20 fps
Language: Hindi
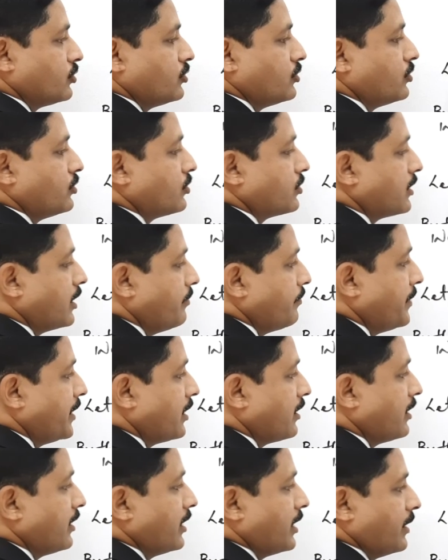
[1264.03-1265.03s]
तो
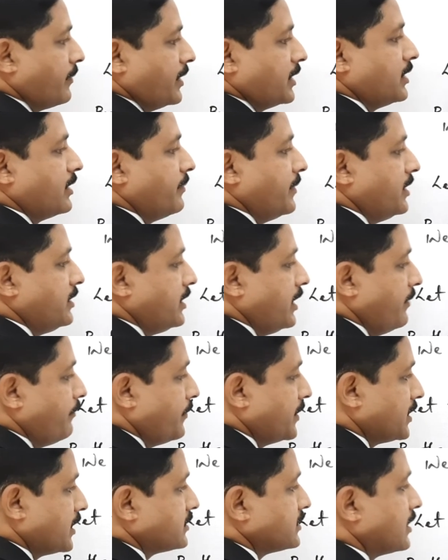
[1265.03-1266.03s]
कंपेयर करने के बाद हमें ये
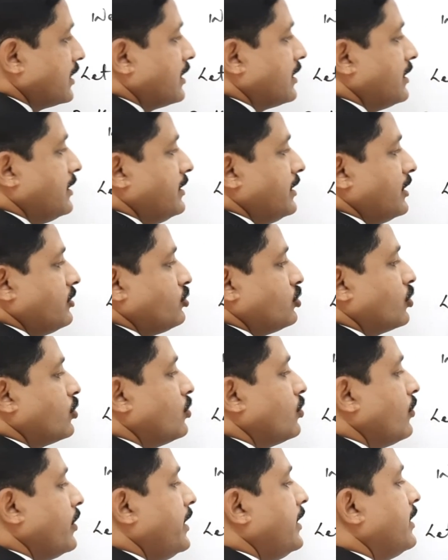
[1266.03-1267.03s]
पता चला कि ये
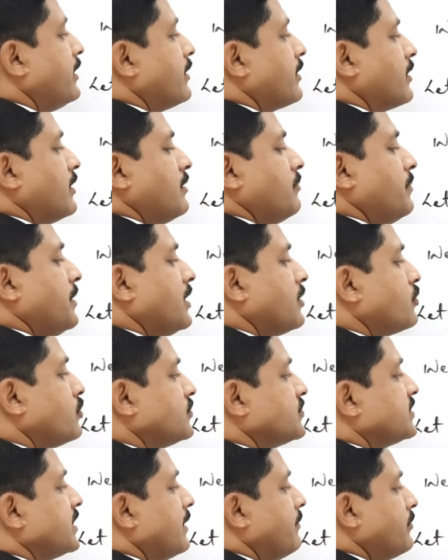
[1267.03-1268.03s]
दोनों इंटीग्रल
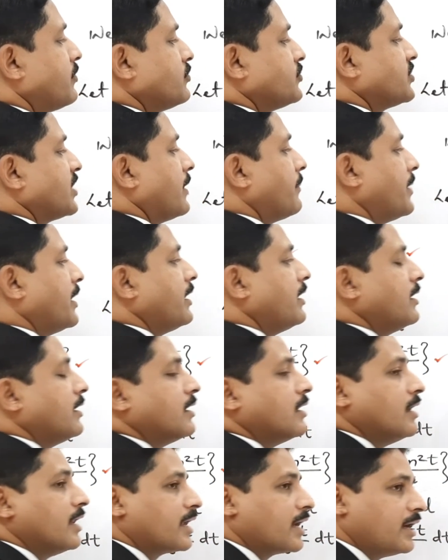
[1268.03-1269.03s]
बिल्कुल सेम टू सेम है
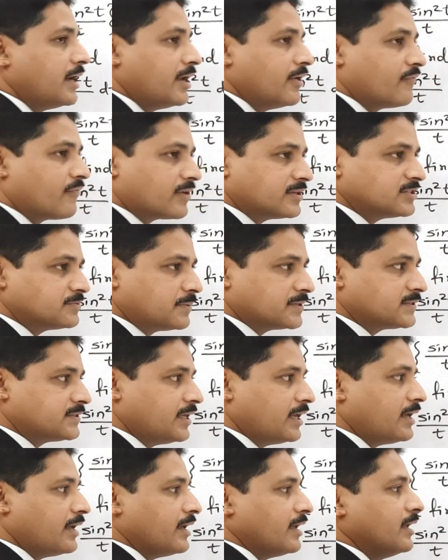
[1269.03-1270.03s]
लेकिन डिफरेंस
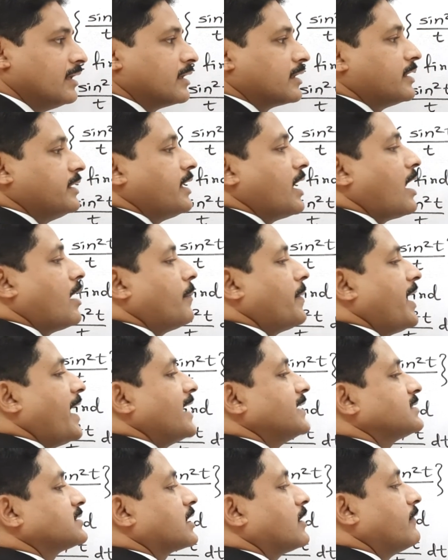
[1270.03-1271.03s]
बस ये है कि यहां
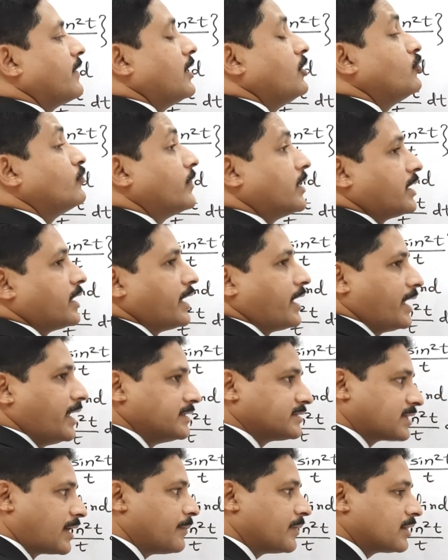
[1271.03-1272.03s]
पे एस का वैल्यू वन है
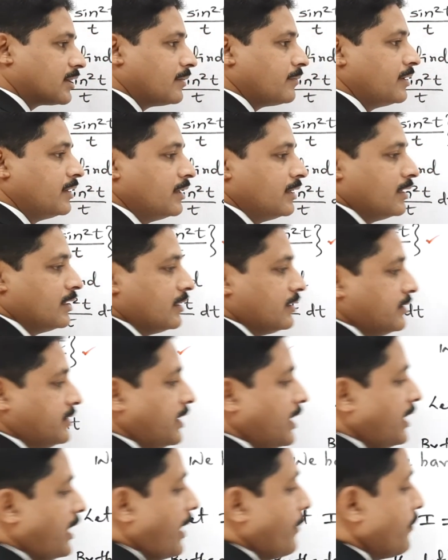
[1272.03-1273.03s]
इसका मतलब
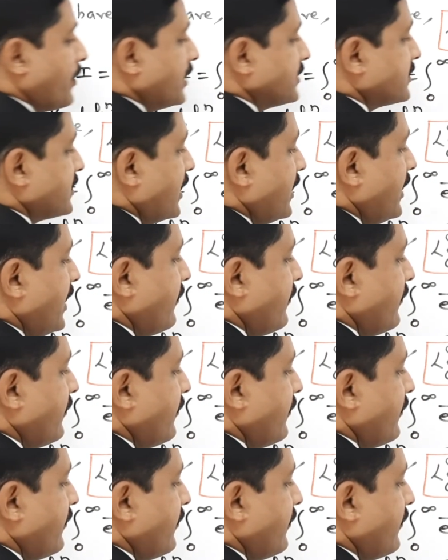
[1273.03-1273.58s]
ये लैपलास का